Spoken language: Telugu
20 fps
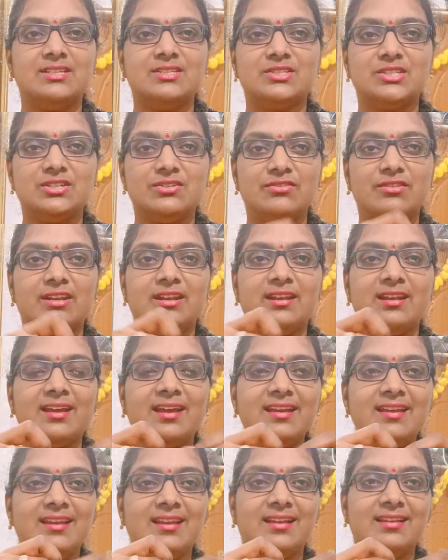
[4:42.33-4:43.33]
చివరిన
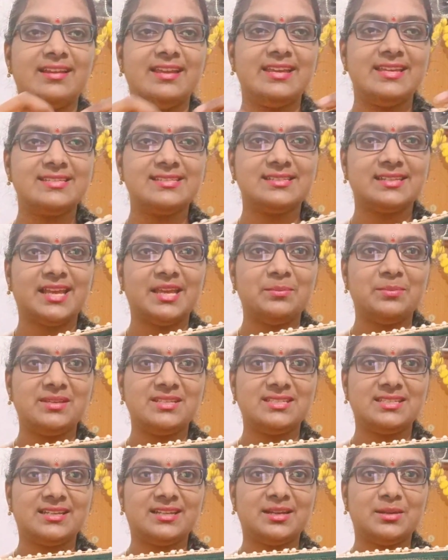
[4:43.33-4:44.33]
ఇలా లేస్ టైప్
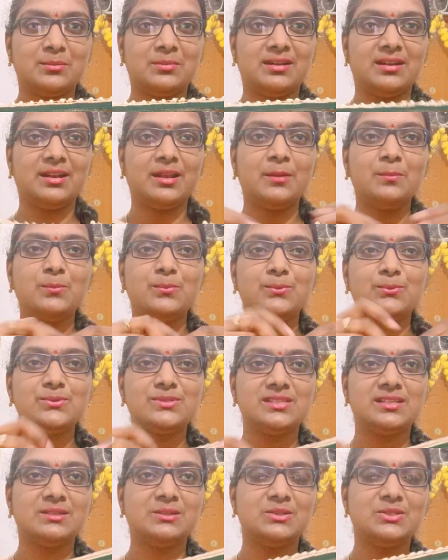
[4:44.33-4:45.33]
ఇచ్చారనమాట
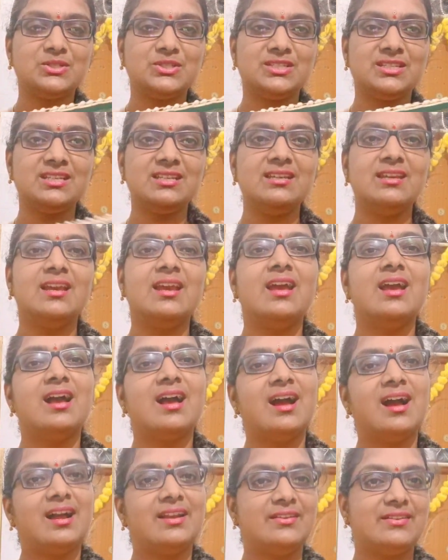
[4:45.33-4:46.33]
పూసలు వచ్చి
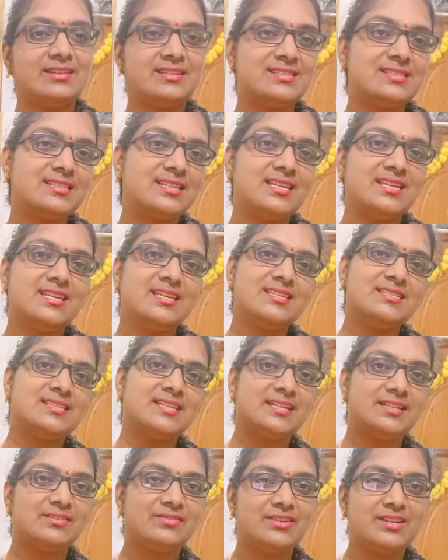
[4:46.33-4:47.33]
ఆ డ్రెస్కి
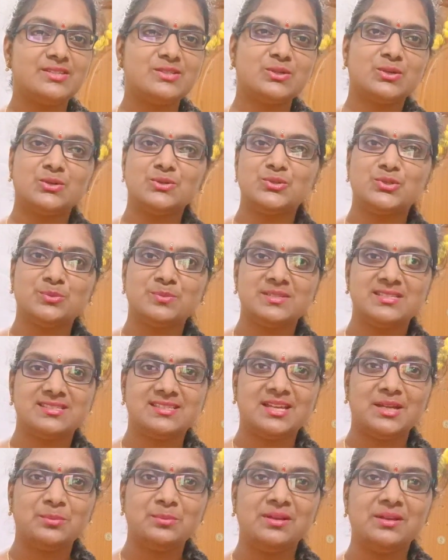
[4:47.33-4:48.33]
సెట్ వేసుకొని
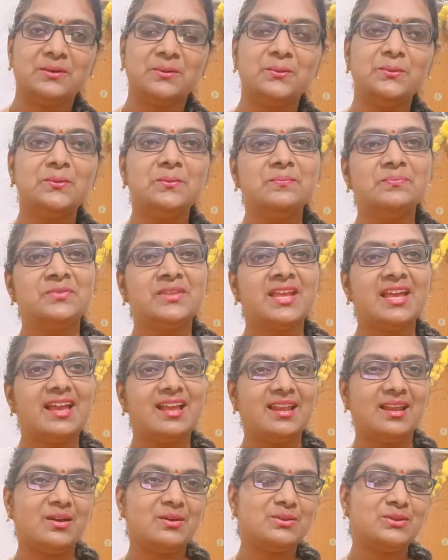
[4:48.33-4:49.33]
చూపిస్తాను మీకు
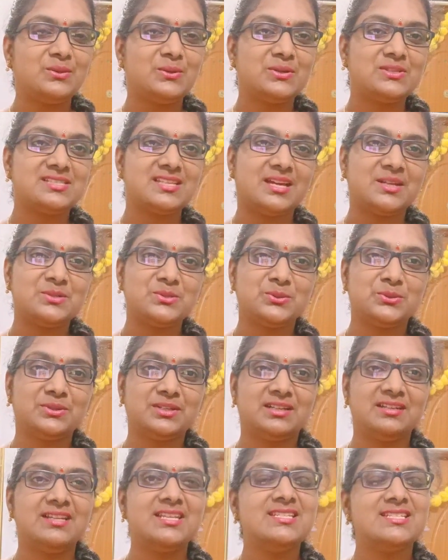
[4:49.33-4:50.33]
ఎలా ఉందో ఒకసారి
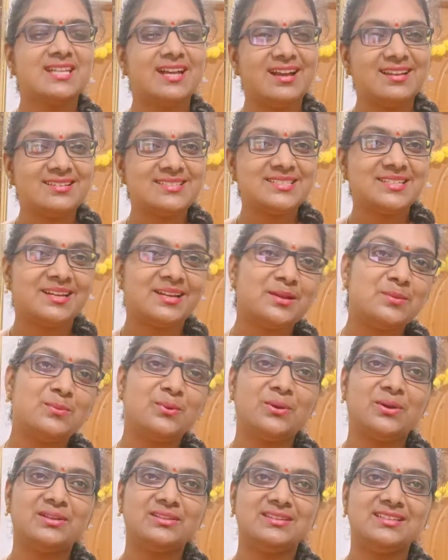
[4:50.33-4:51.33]
చూడండి చాలా చాలా
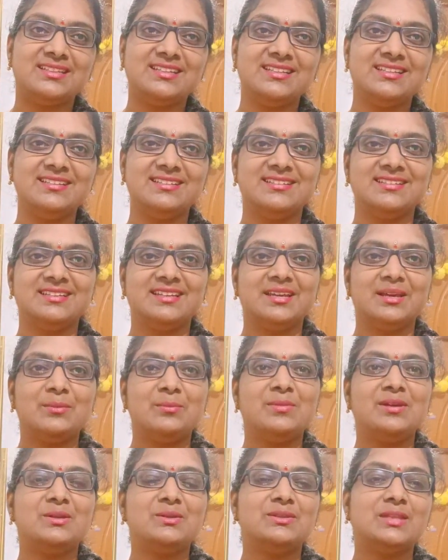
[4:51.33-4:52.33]
బాగుంది
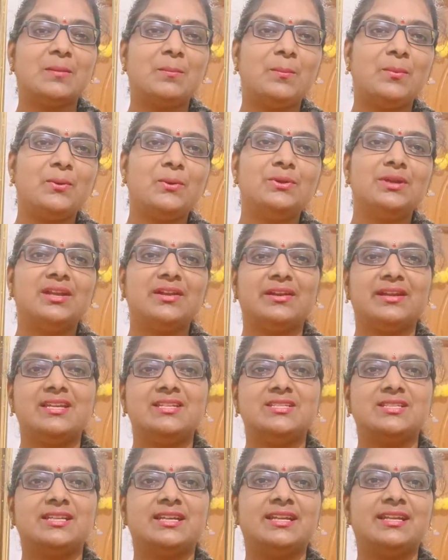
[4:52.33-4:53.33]
మీరు తప్పకుండా ట్రై
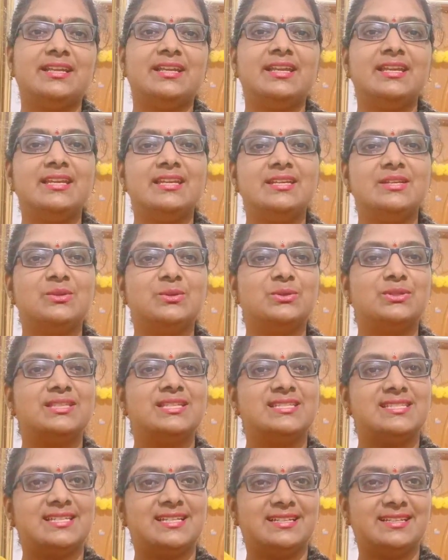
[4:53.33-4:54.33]
చేయండి ఈ
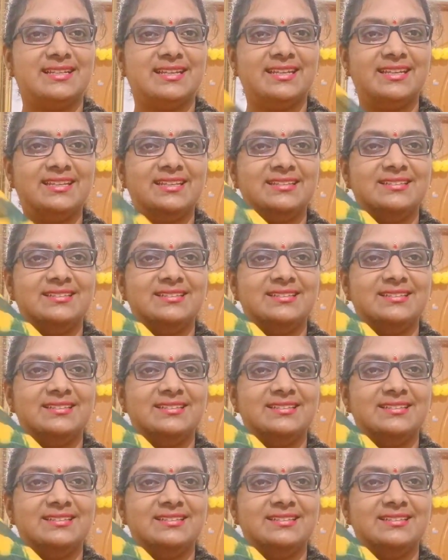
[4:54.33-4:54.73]
కుర్తీ సెట్ని